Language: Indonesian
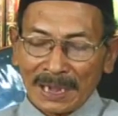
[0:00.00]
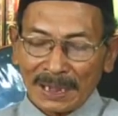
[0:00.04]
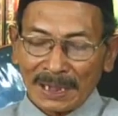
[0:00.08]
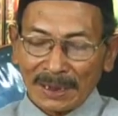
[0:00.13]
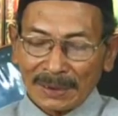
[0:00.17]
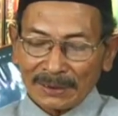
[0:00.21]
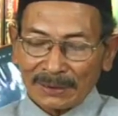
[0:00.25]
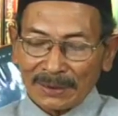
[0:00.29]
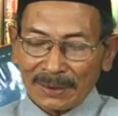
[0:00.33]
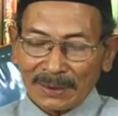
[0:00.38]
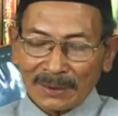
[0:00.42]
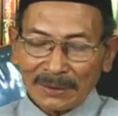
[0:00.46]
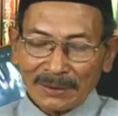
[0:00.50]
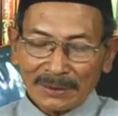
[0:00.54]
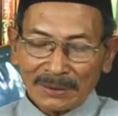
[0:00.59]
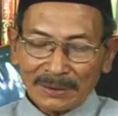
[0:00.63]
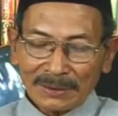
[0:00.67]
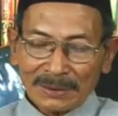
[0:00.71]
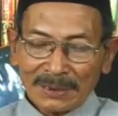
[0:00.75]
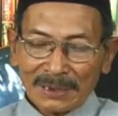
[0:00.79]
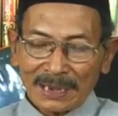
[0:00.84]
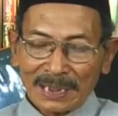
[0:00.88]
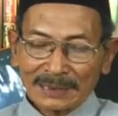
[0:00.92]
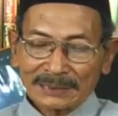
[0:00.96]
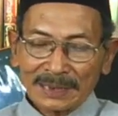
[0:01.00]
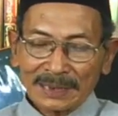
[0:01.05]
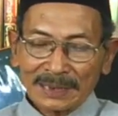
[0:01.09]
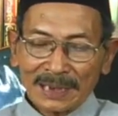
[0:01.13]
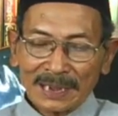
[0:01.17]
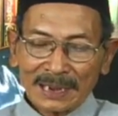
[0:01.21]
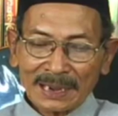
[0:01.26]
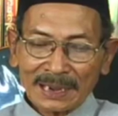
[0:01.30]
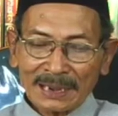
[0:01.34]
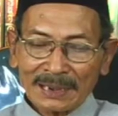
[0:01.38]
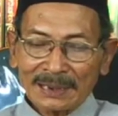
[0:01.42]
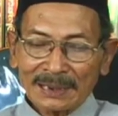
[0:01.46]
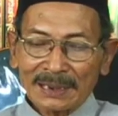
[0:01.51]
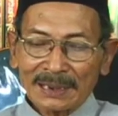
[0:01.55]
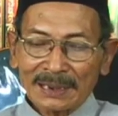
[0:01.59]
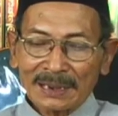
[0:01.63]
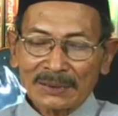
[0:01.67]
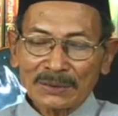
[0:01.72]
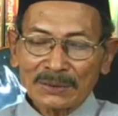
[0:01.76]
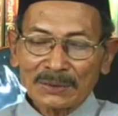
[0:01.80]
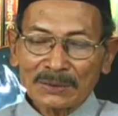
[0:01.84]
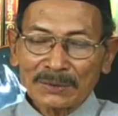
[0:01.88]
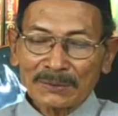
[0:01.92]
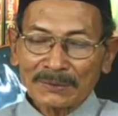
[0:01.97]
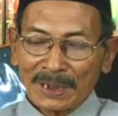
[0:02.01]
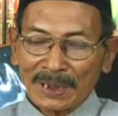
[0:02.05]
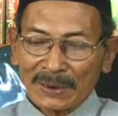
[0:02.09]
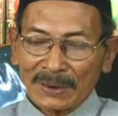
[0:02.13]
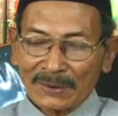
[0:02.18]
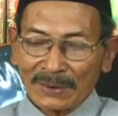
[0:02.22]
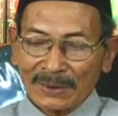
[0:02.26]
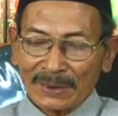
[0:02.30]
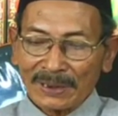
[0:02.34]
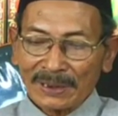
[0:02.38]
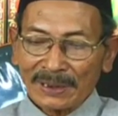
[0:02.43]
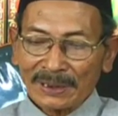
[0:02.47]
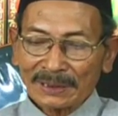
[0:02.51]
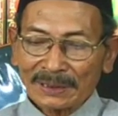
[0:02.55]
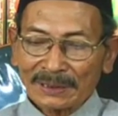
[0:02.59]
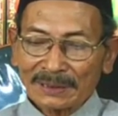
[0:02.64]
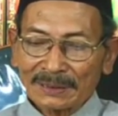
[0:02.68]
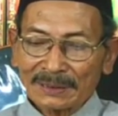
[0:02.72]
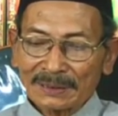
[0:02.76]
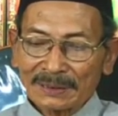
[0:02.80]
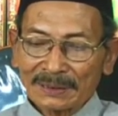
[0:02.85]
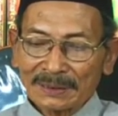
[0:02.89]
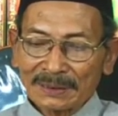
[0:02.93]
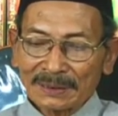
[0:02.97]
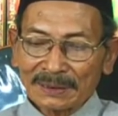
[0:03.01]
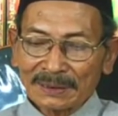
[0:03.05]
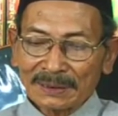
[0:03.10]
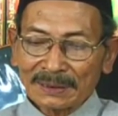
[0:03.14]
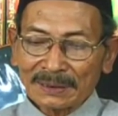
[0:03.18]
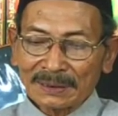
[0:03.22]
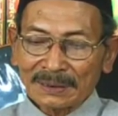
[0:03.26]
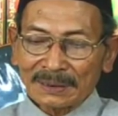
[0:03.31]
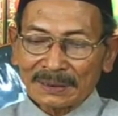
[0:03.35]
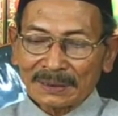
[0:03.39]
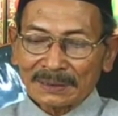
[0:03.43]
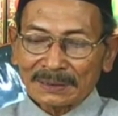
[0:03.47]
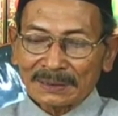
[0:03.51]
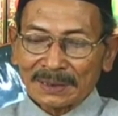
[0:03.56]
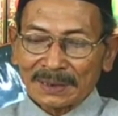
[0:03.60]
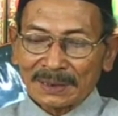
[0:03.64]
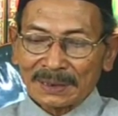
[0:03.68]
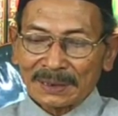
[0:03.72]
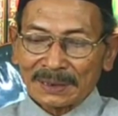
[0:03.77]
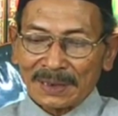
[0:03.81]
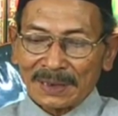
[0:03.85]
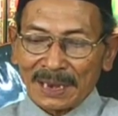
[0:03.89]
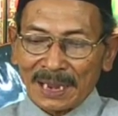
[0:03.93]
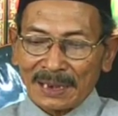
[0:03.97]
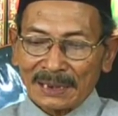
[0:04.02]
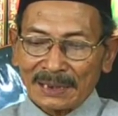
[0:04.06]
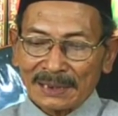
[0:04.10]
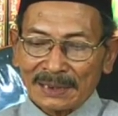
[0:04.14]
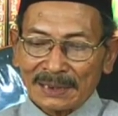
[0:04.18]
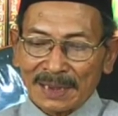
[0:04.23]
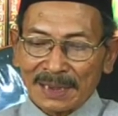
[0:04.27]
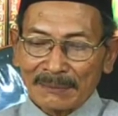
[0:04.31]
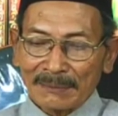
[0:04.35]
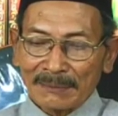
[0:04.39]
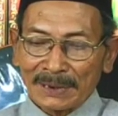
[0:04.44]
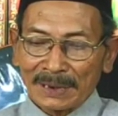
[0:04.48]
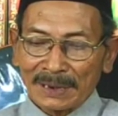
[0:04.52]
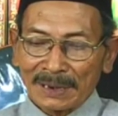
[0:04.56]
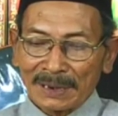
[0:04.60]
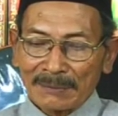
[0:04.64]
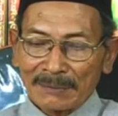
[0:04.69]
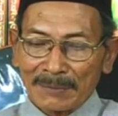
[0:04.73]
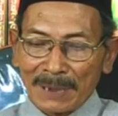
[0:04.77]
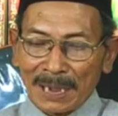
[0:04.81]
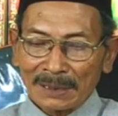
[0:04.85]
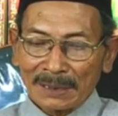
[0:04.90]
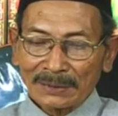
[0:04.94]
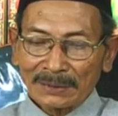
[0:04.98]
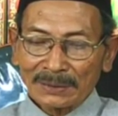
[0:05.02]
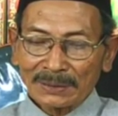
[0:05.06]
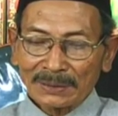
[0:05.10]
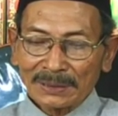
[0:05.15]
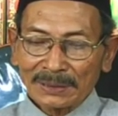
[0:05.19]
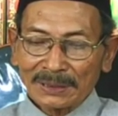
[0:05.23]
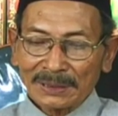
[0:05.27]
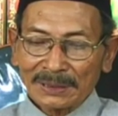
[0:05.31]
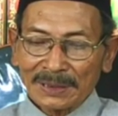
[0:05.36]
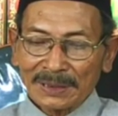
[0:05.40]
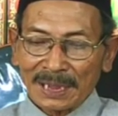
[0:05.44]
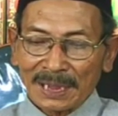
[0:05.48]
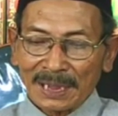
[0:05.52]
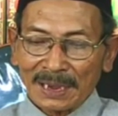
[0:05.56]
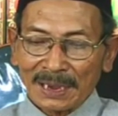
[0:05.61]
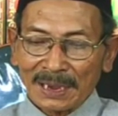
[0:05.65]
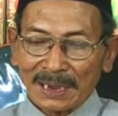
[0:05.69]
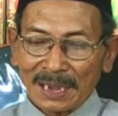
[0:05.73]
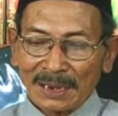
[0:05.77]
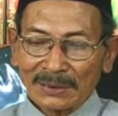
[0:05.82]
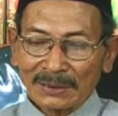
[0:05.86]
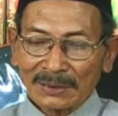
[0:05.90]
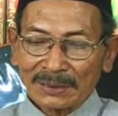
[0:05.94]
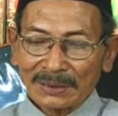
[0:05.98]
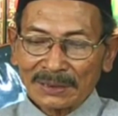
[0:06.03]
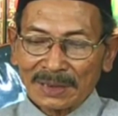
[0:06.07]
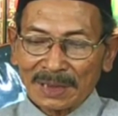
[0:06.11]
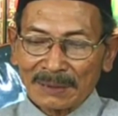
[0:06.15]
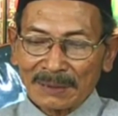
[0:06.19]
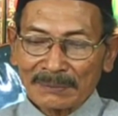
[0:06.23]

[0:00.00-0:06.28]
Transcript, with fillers: Allah ya dilaksanakan dengan hukum faroid. Terserah dia menerima atau tidak. Kalau tidak